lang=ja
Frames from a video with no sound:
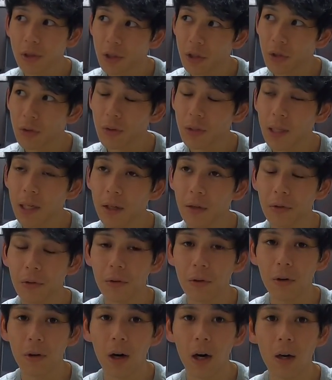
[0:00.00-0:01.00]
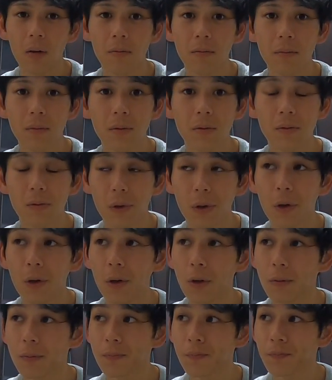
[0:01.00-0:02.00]
20代のその半分
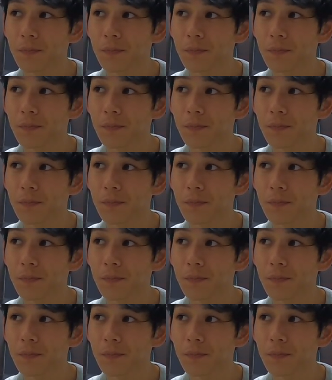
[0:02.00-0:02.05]
を、